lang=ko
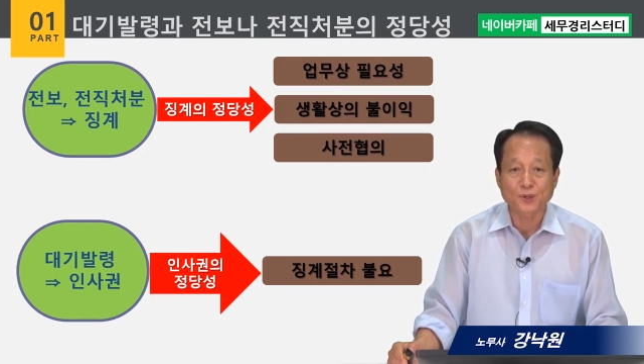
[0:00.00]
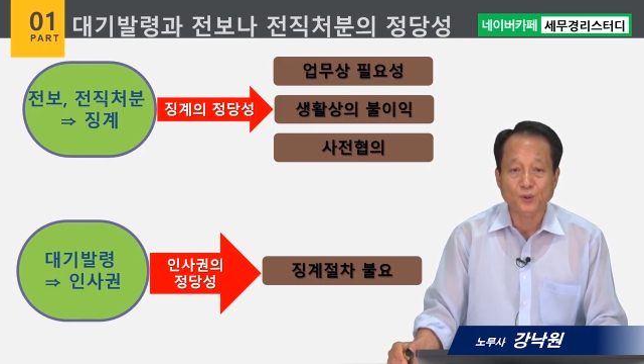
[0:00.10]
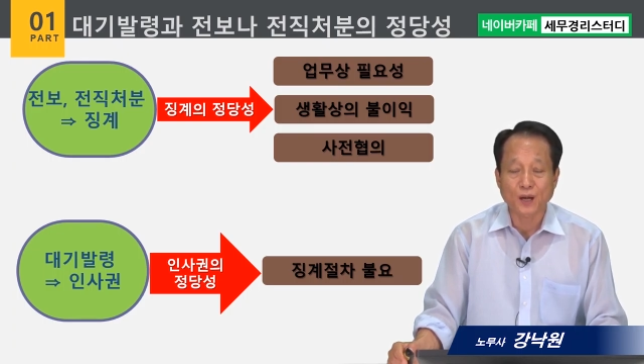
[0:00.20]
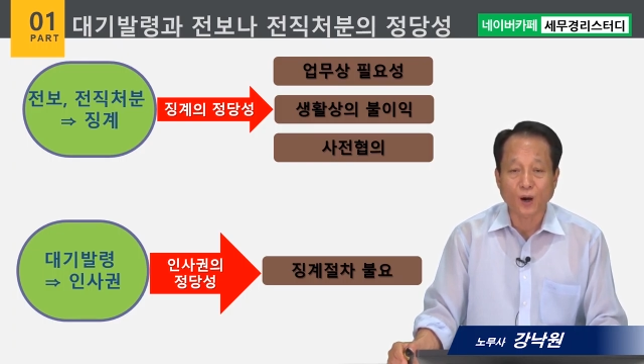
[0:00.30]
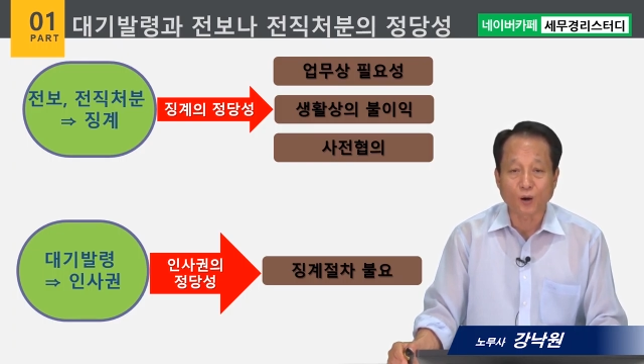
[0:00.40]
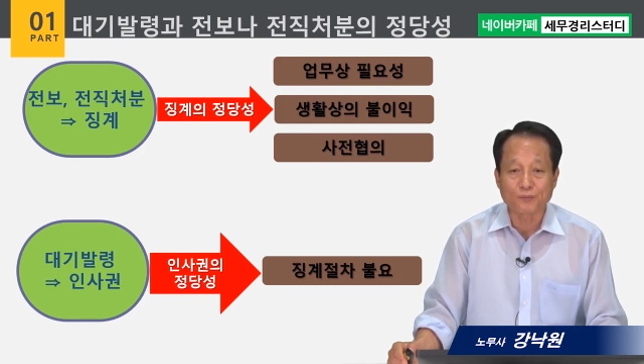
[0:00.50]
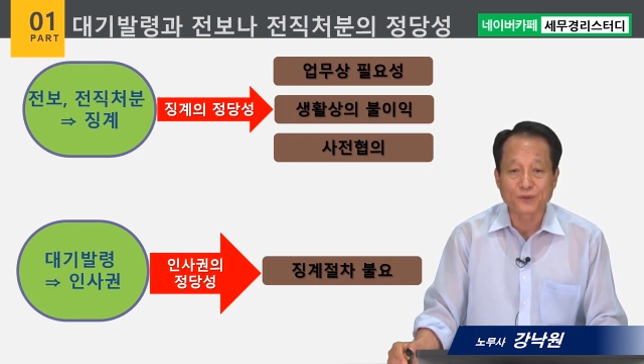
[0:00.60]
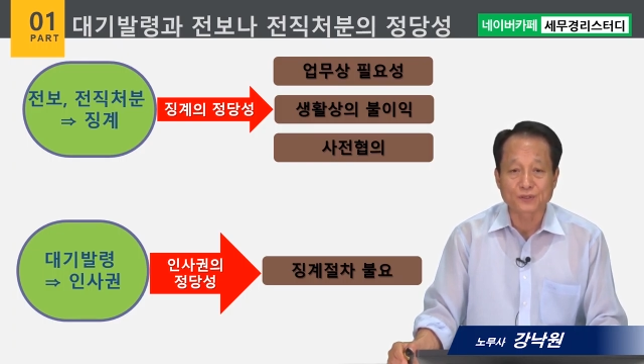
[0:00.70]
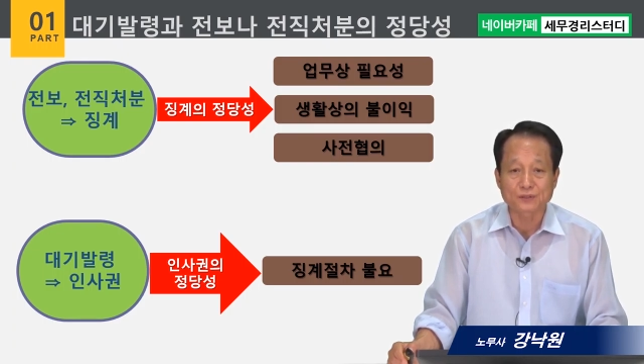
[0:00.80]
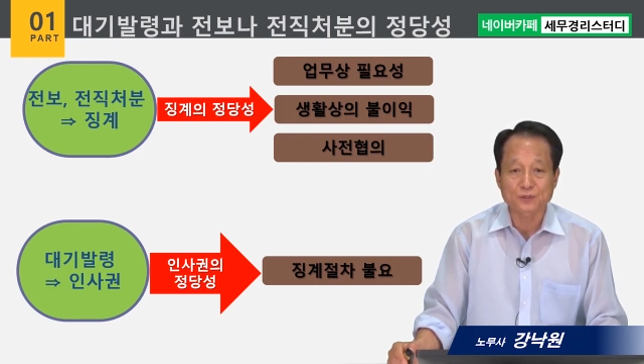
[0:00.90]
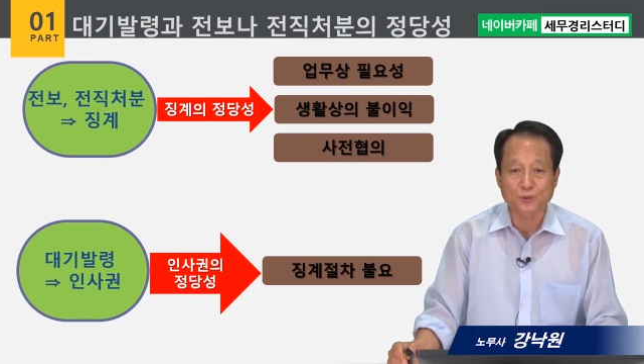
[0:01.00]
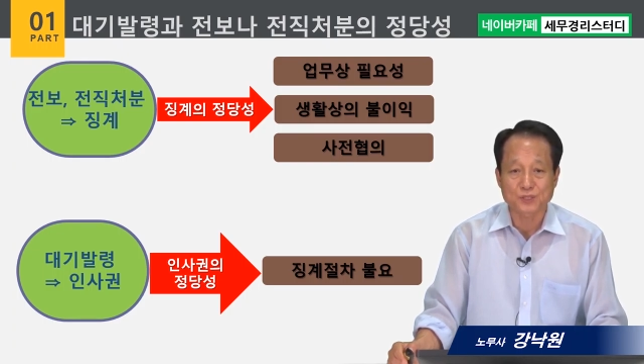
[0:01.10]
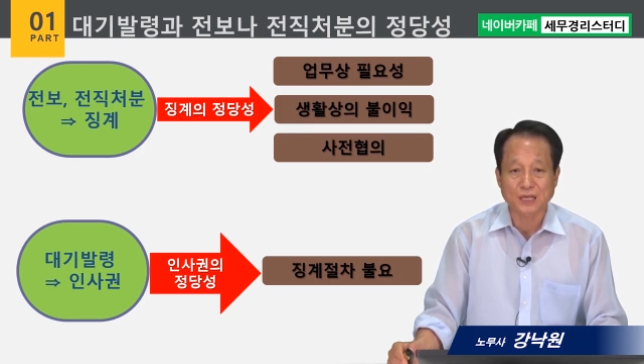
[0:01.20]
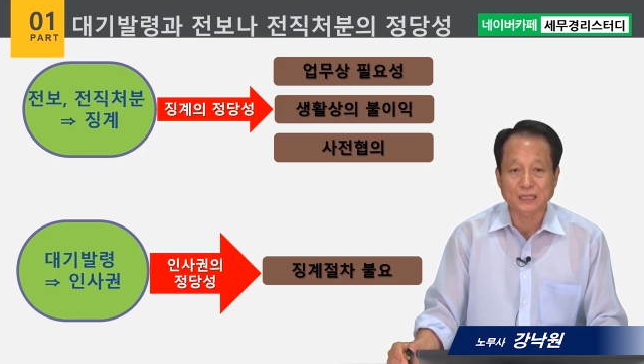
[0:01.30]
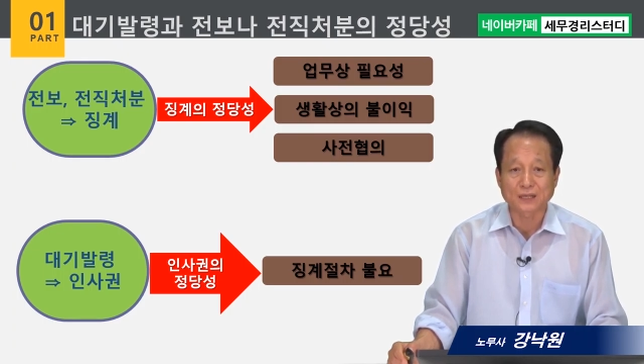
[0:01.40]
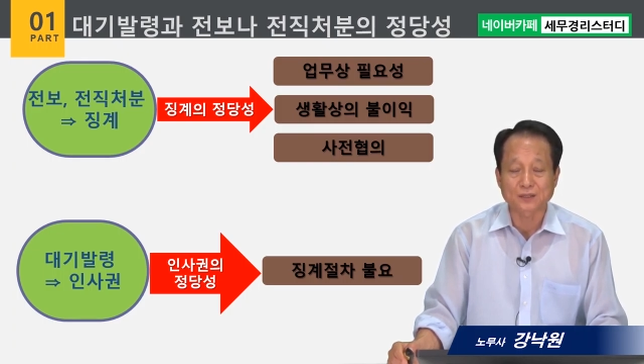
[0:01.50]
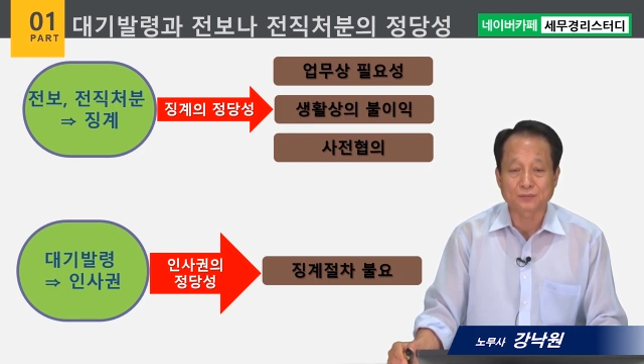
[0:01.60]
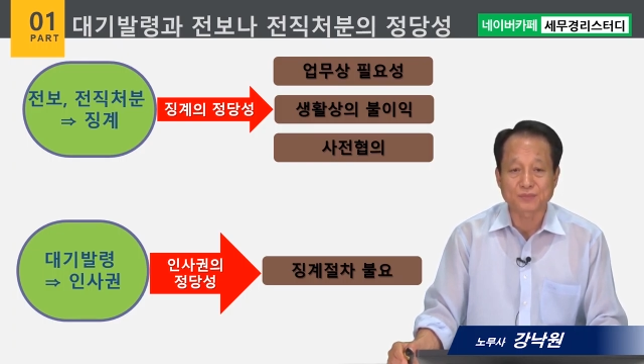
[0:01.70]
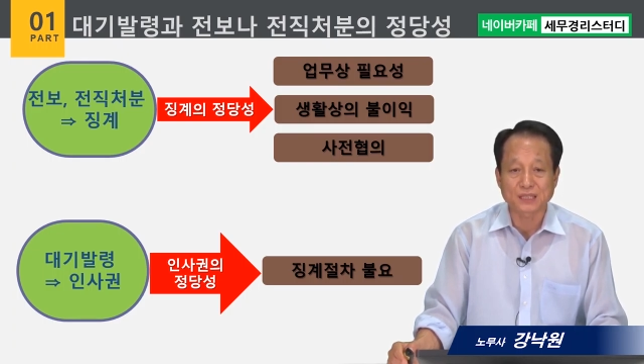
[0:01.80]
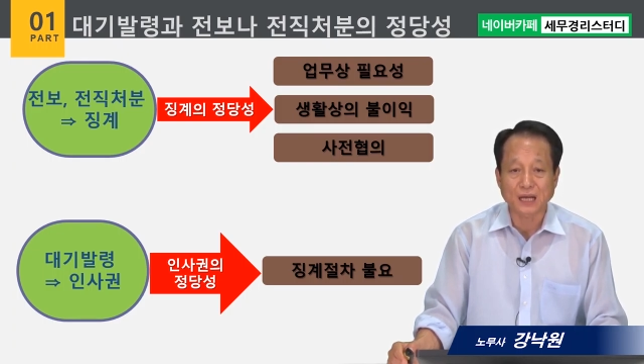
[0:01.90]
필요가 없는 조치가 되는
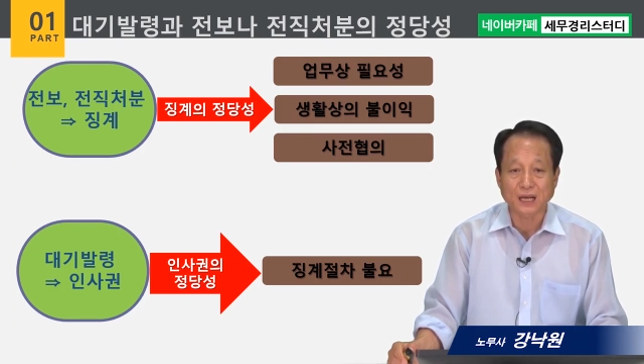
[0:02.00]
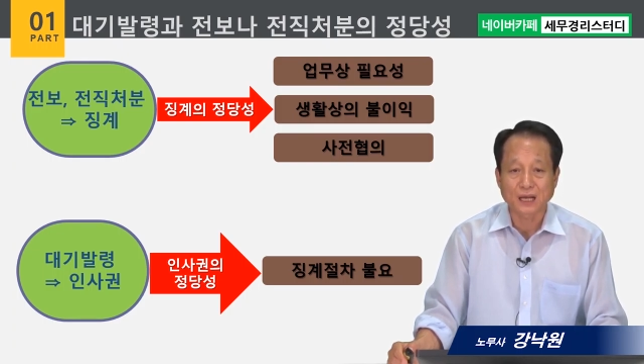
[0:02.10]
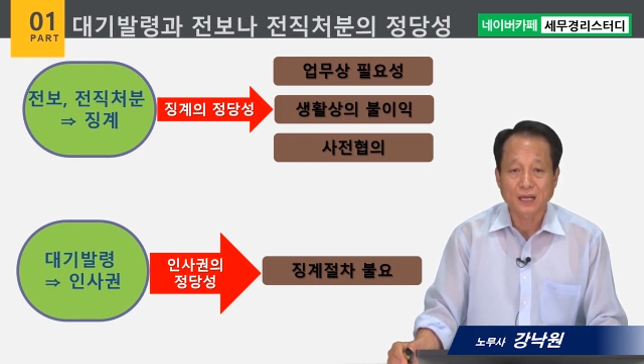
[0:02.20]
겁니다.